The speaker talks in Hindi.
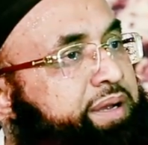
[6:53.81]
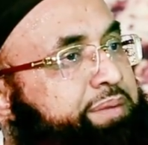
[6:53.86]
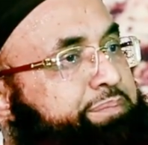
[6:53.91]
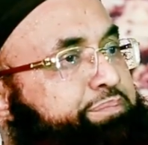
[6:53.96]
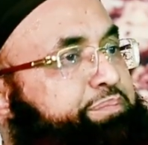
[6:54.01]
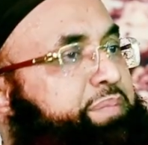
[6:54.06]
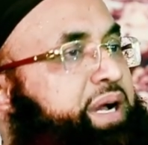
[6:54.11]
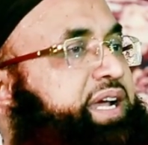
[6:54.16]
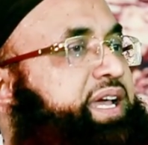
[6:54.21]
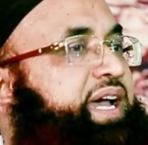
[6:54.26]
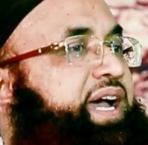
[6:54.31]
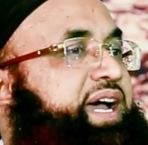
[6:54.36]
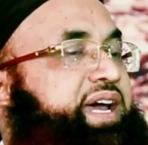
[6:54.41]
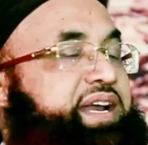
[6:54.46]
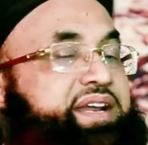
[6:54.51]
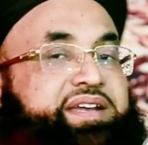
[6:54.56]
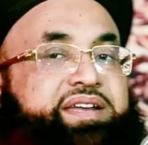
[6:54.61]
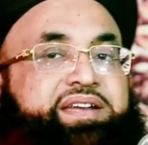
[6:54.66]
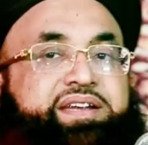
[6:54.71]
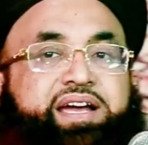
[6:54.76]

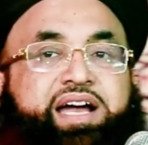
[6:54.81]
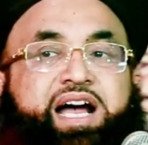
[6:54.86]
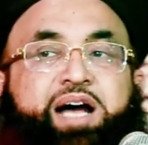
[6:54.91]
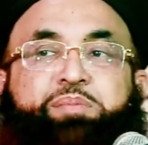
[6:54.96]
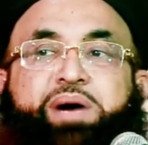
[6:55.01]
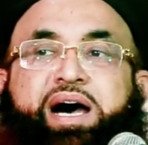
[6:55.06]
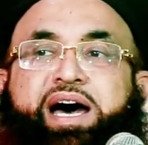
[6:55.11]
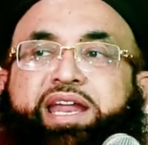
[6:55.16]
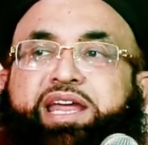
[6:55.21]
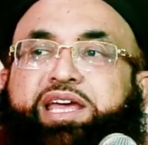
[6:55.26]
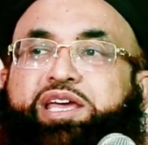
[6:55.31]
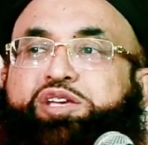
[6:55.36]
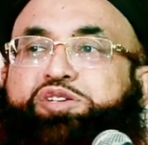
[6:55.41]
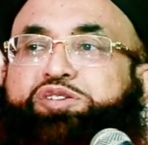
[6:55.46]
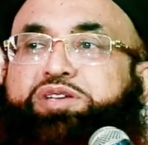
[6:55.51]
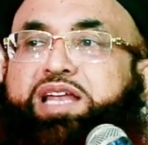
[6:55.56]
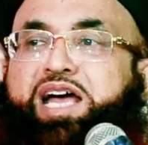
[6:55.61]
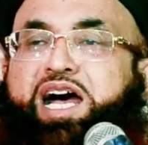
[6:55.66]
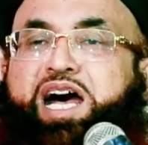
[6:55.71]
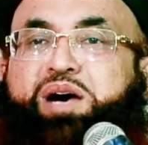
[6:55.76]
मगर हमारे
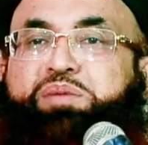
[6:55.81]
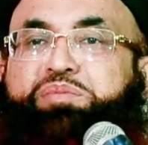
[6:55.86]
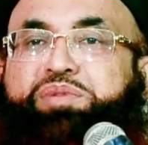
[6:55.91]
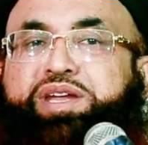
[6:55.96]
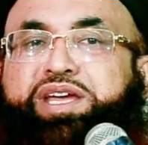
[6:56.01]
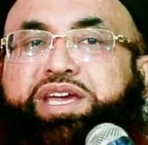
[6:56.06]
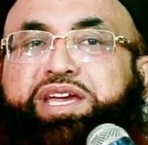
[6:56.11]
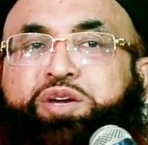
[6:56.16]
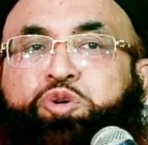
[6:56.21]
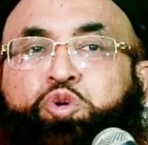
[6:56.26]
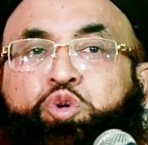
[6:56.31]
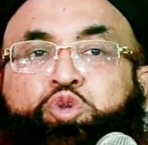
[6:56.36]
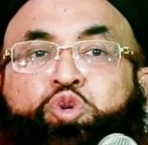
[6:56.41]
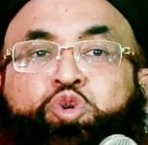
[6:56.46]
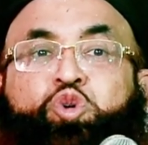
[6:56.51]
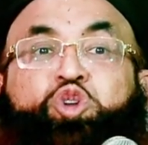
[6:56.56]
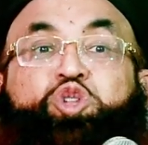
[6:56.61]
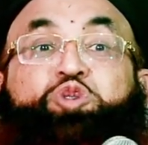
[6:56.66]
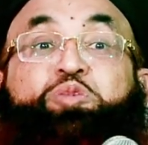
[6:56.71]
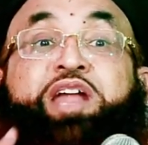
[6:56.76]
इस्लाम ने
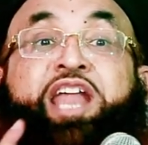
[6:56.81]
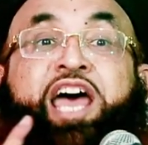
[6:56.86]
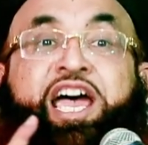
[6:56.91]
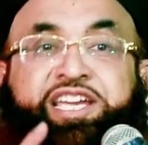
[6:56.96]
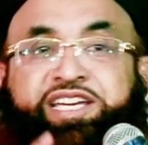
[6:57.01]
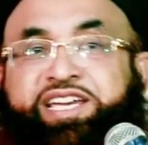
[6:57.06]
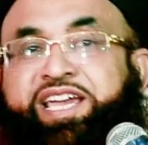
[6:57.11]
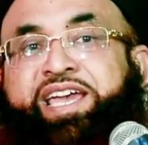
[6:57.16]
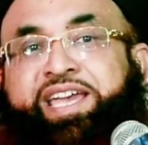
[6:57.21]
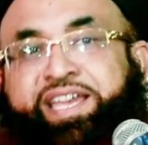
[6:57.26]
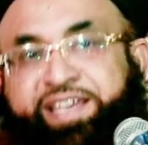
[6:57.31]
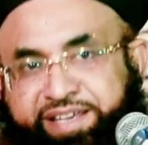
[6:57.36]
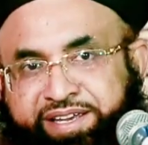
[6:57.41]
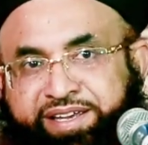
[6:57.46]
हदूद बनाई हैं